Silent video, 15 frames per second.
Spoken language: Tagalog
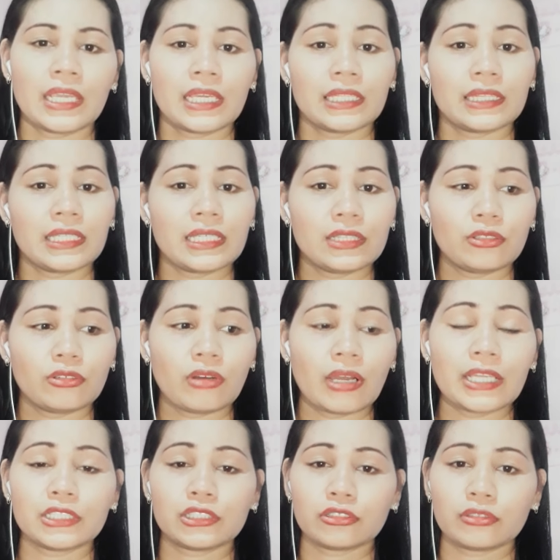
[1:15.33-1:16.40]
Dito
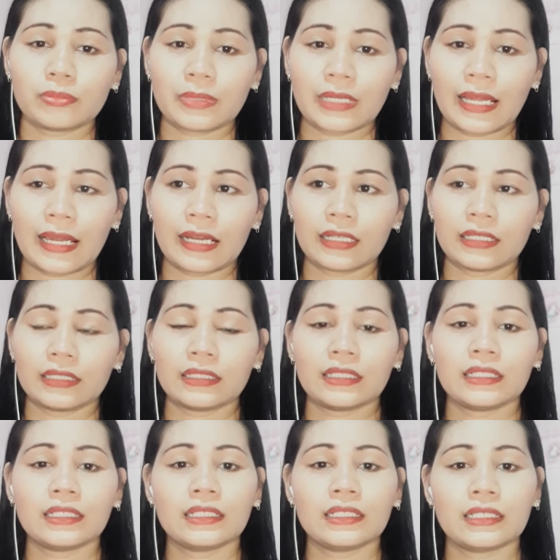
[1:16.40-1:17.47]
ay sobrang
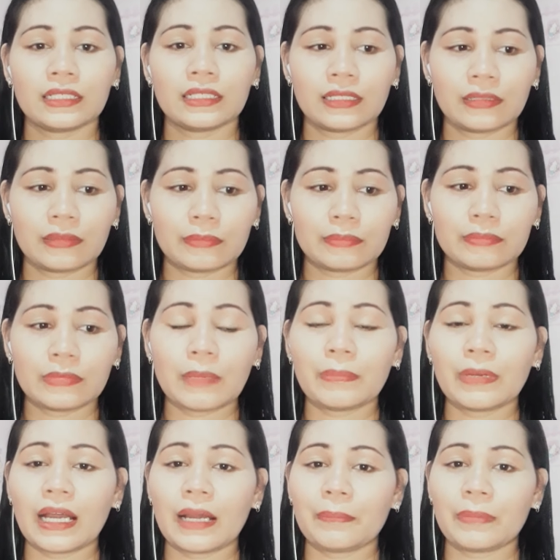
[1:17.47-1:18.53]

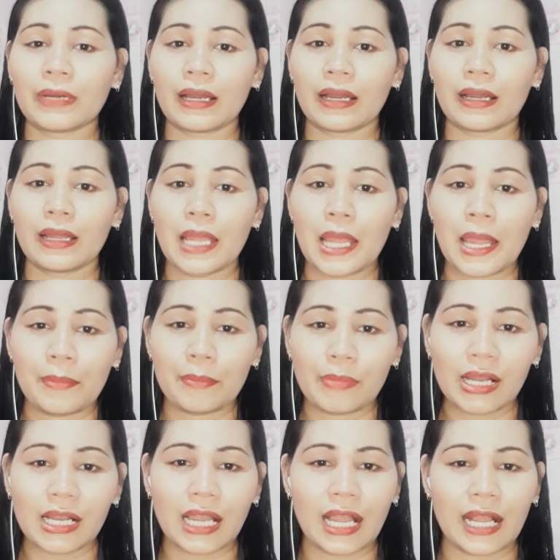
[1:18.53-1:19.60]
mapapa
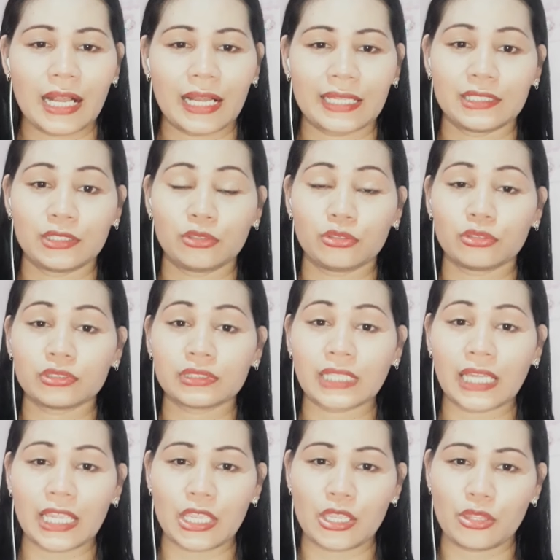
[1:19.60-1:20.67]
mangha ka dito
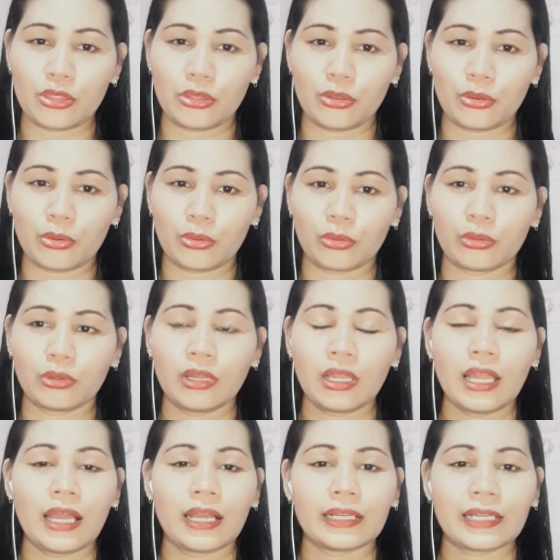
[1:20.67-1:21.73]
sa inyong
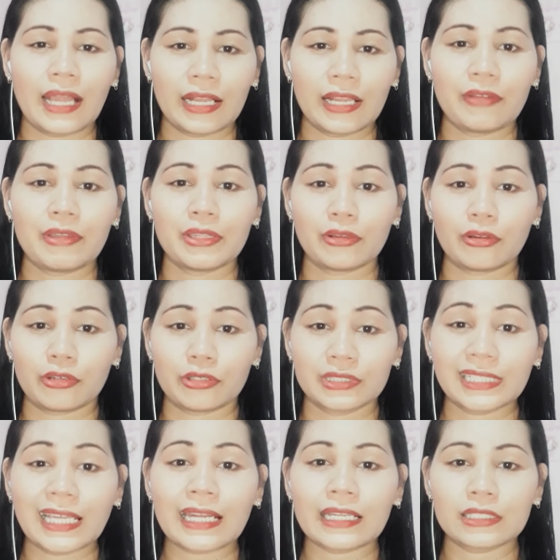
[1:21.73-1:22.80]
gagawin or
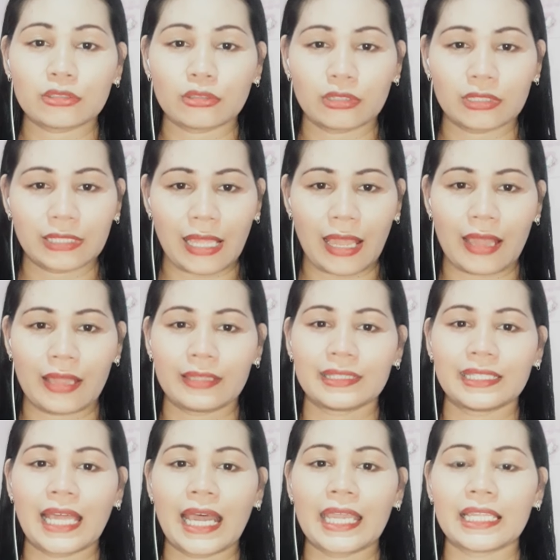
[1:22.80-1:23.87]
sa resulta
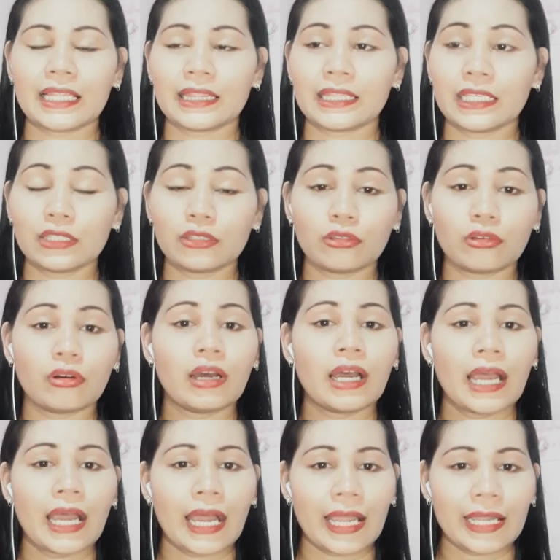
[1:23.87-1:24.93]
dahil dito
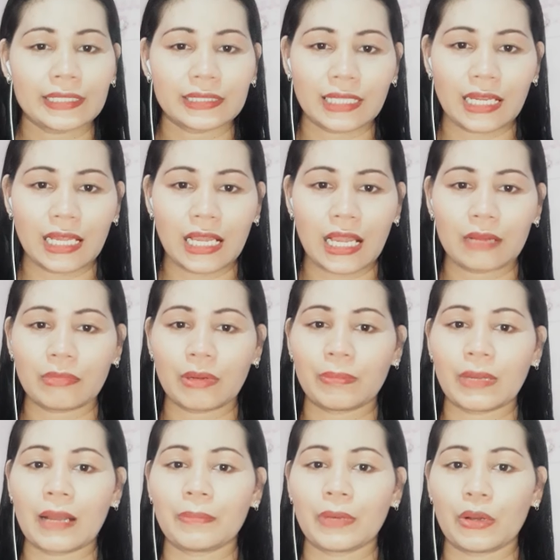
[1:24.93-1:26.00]
ay talagang
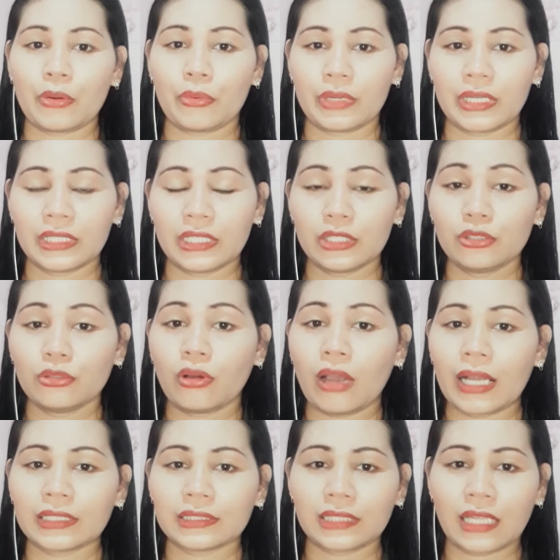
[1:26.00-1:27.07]
mapapauwi ninyo
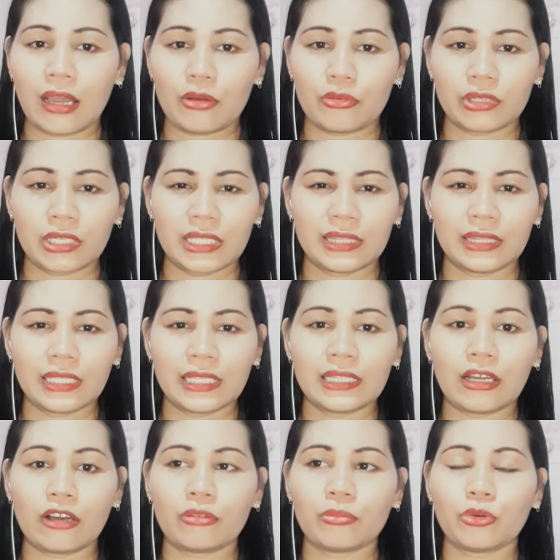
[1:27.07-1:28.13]
ang taong hindi
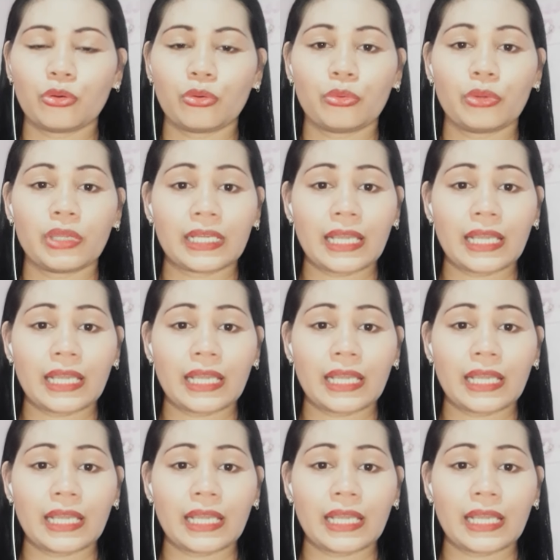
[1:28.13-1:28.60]
na umuwi.